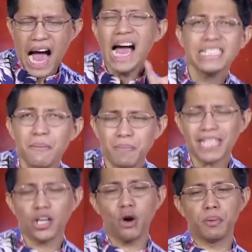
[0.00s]
Hanap ka
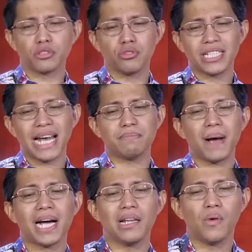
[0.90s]
ng oportunidad.
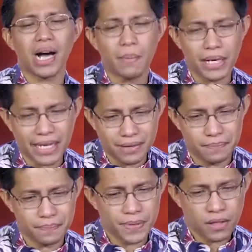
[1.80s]
Pangalawa, kapatid,
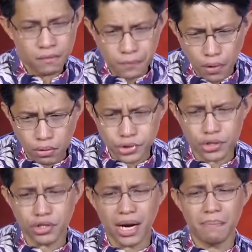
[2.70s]
focus
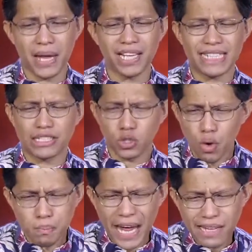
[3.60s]
on your ability.
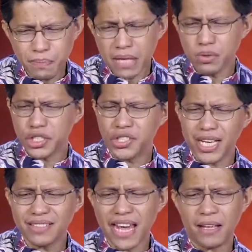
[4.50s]
Two blind men were
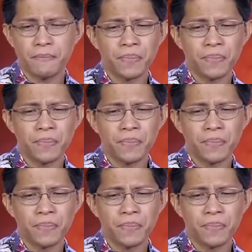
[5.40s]
sitting.